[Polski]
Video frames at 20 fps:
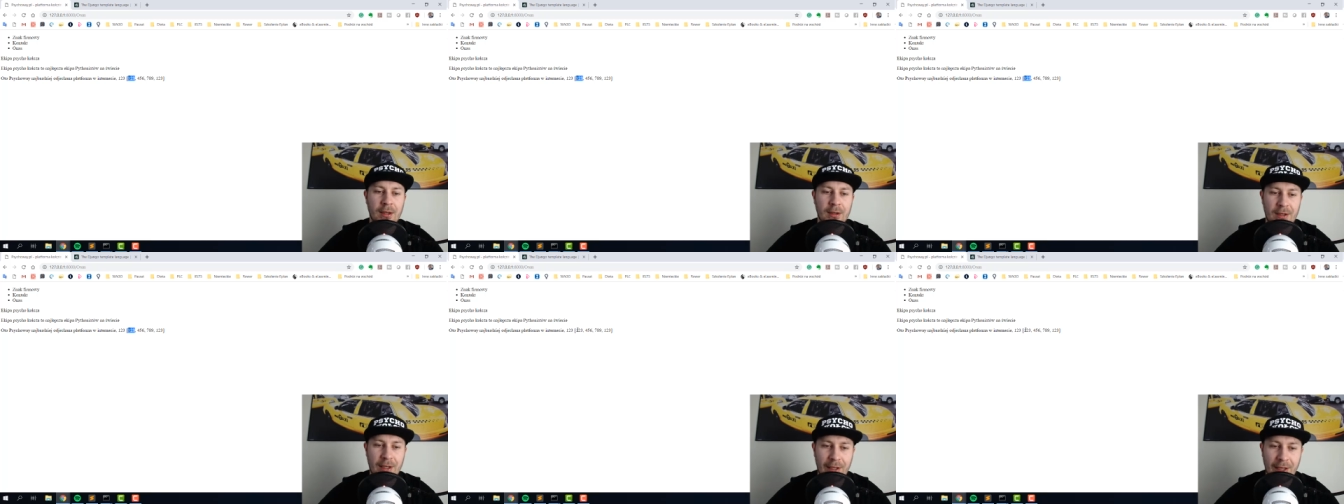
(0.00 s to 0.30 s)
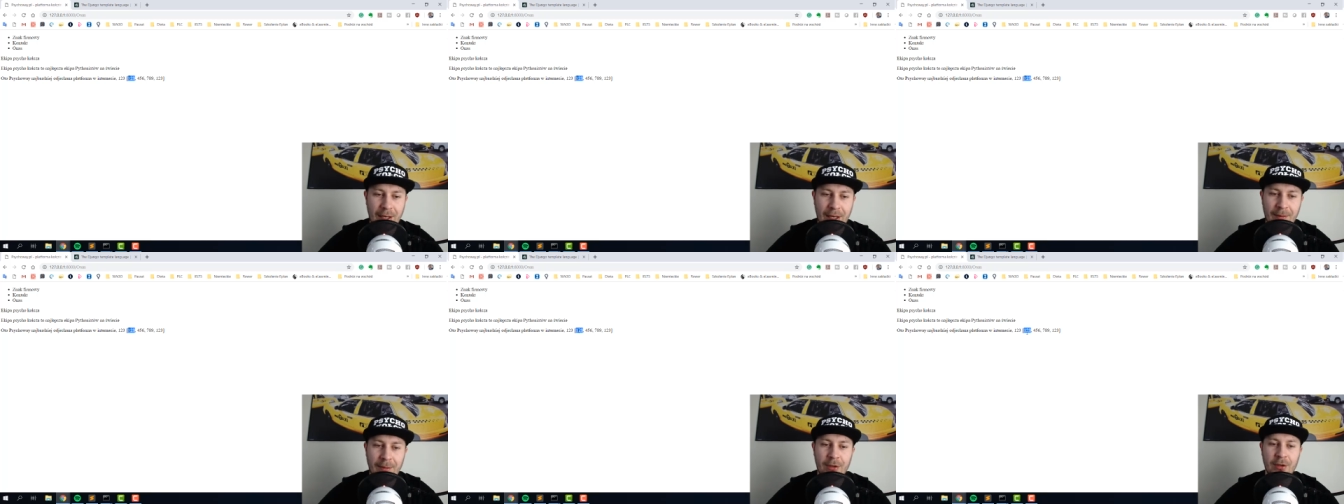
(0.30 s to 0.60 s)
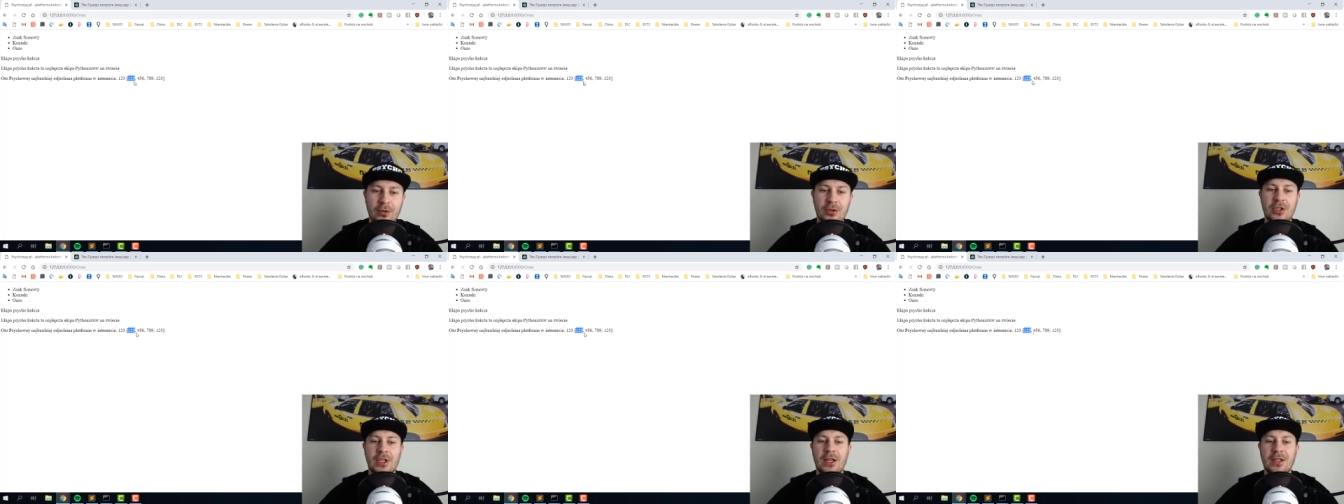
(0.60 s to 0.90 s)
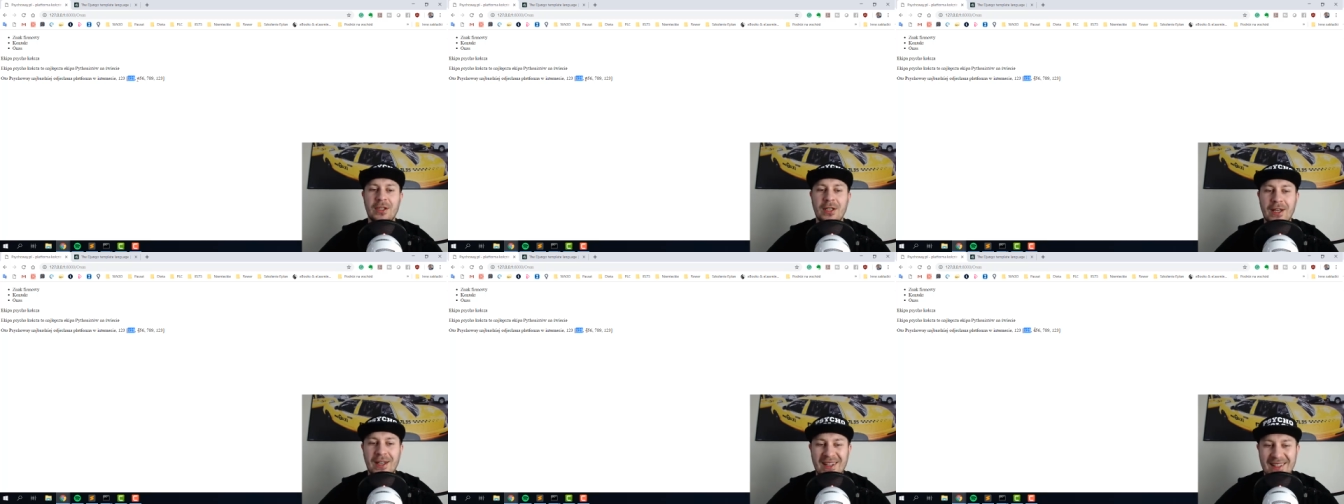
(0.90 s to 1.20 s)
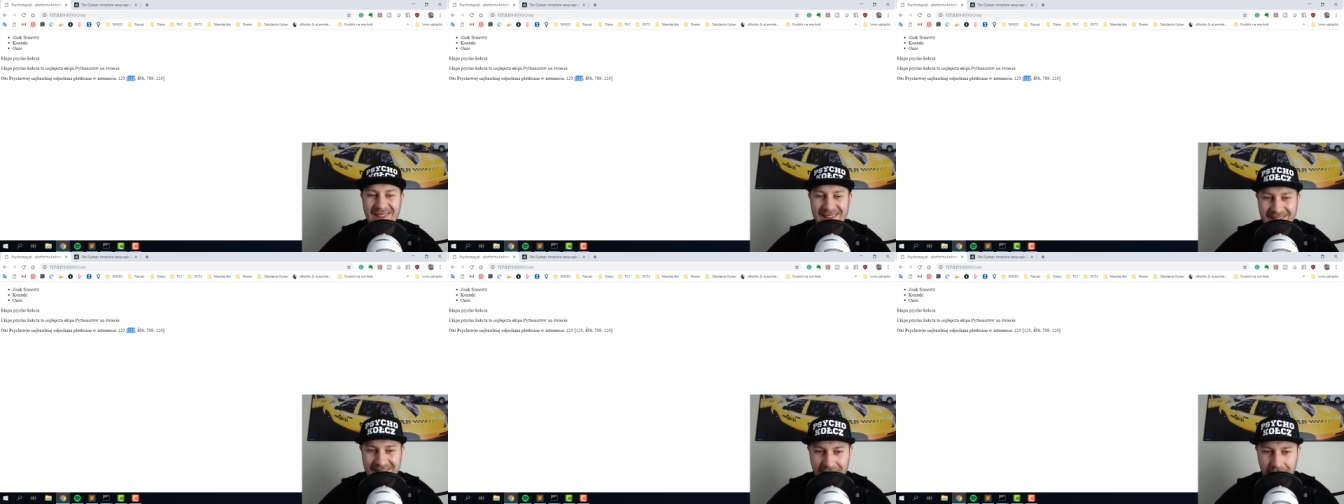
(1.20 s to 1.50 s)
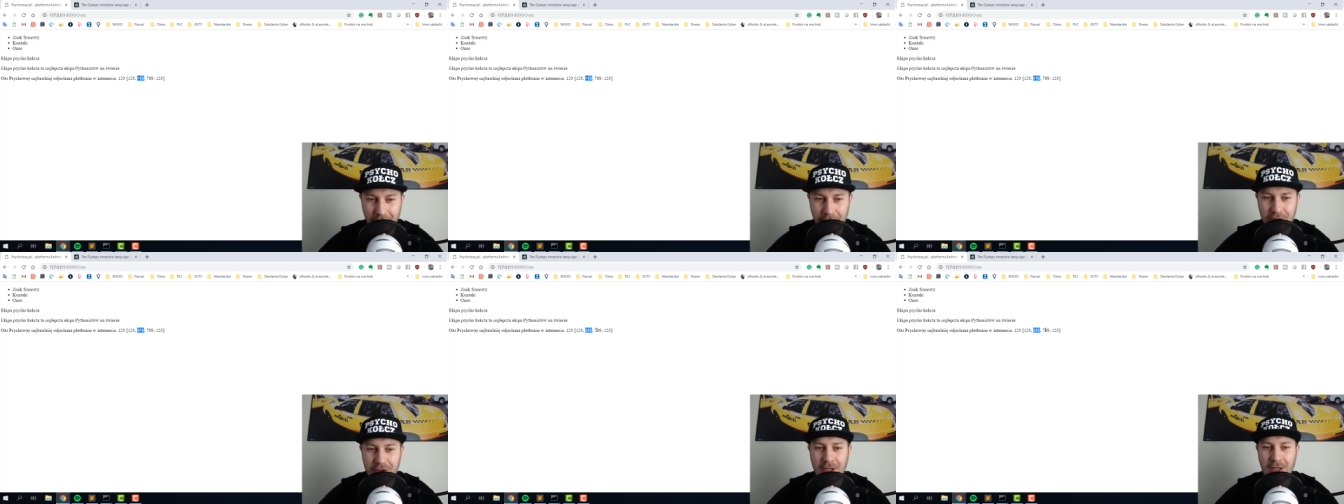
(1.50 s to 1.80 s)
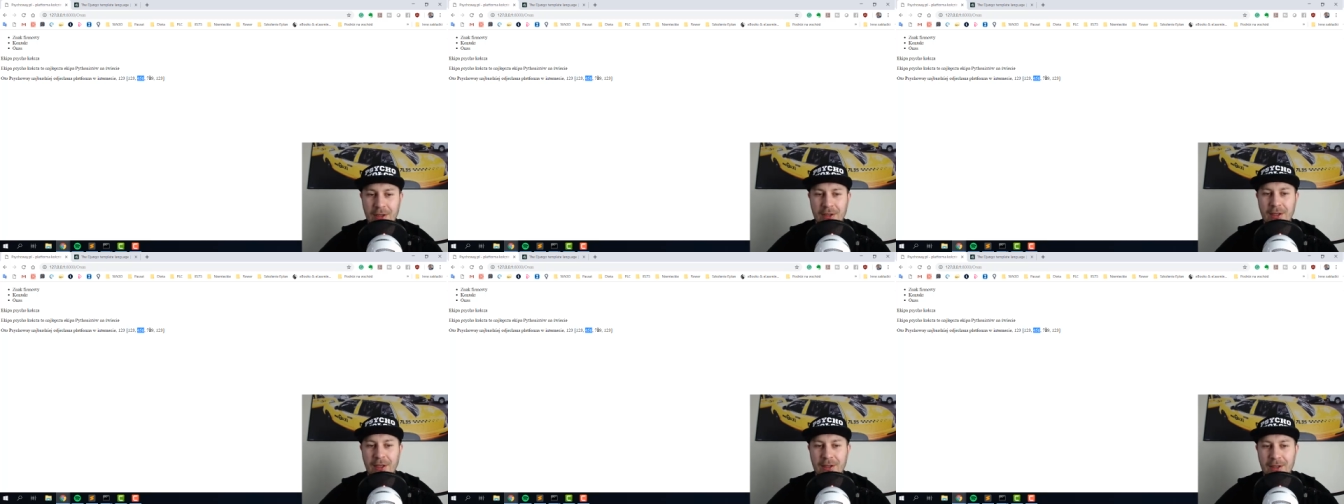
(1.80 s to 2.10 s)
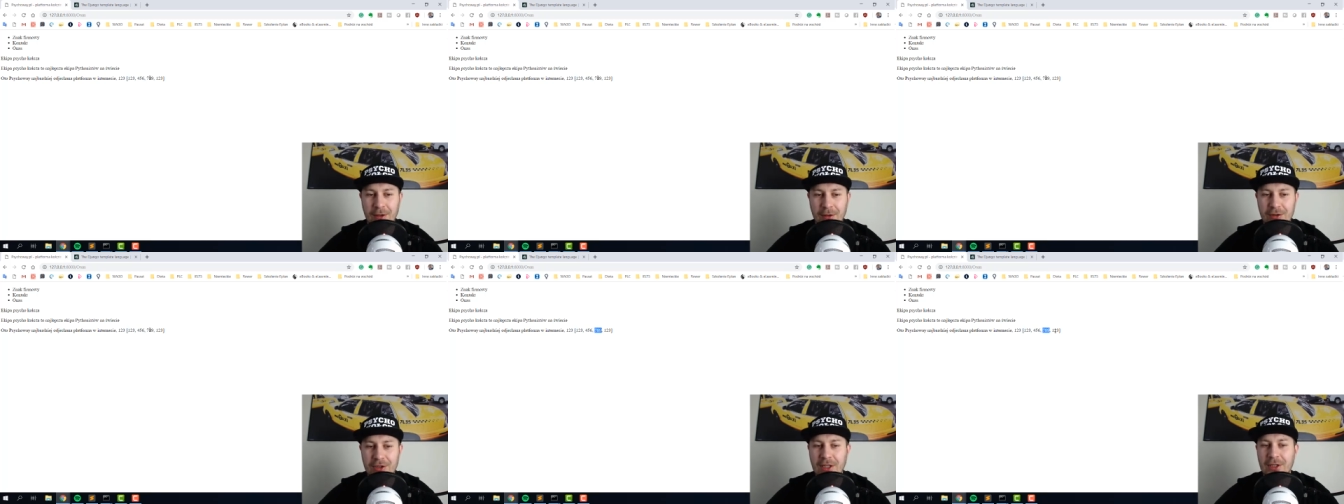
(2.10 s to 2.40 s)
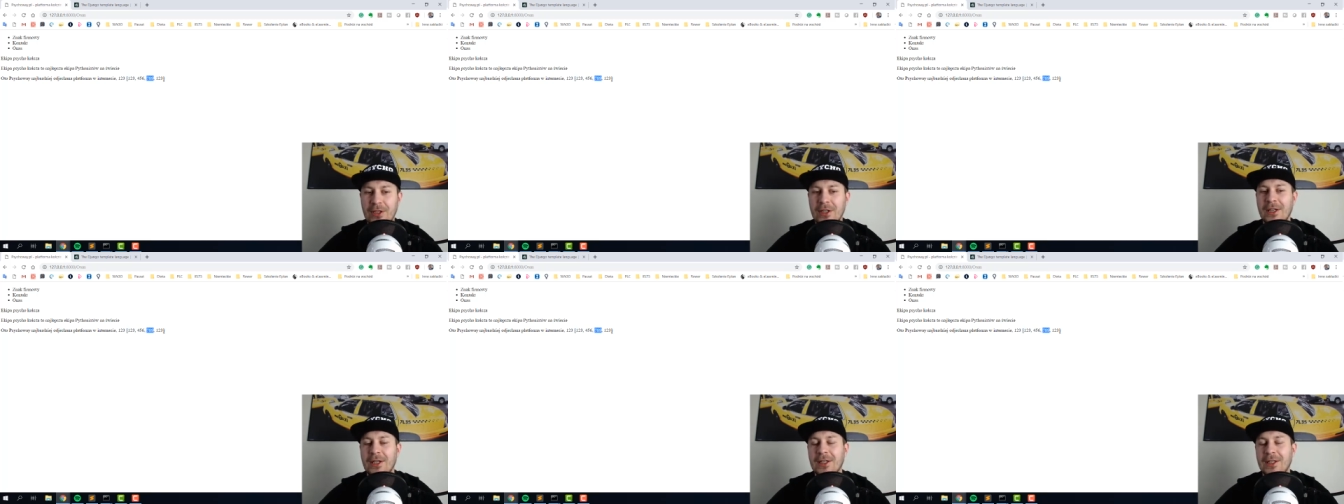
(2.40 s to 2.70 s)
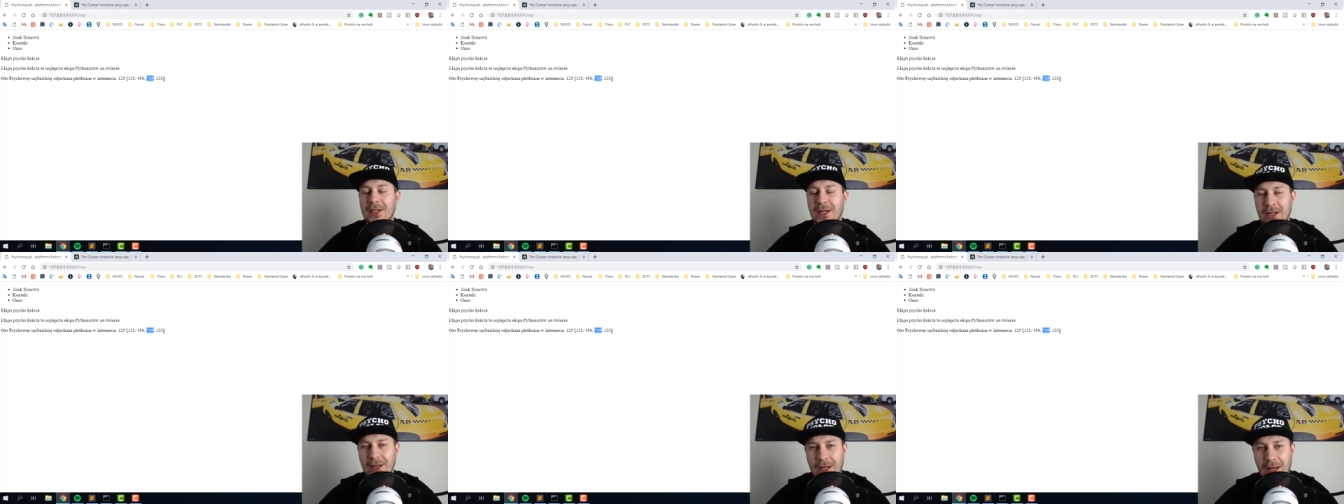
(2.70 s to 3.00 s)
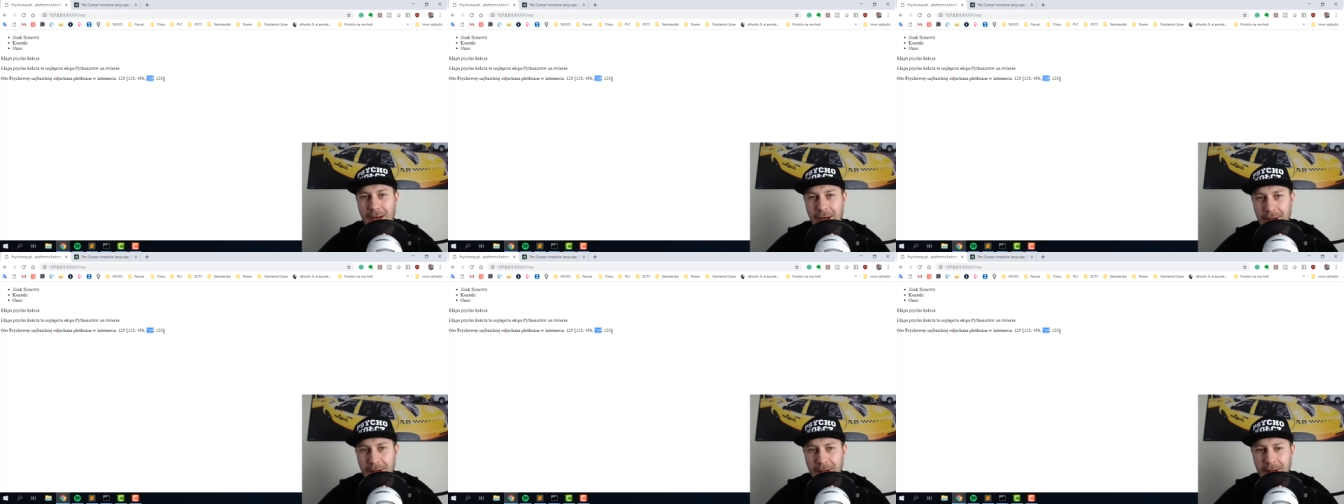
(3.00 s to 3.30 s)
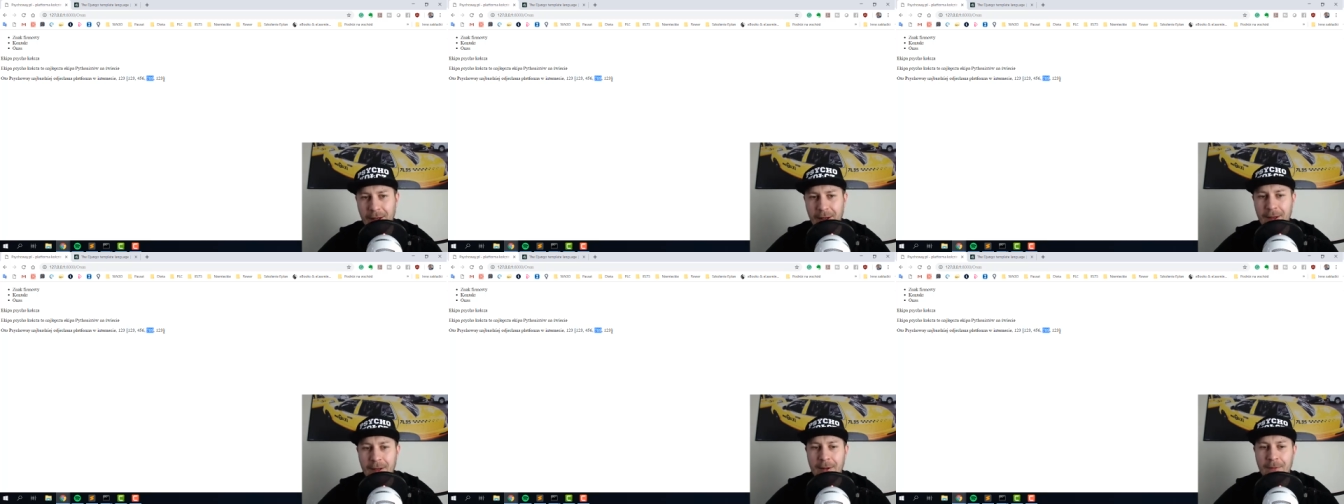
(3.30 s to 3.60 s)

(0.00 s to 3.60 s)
Ten element oddzielnie, ten oddzielnie, ten oddzielnie i tak dalej.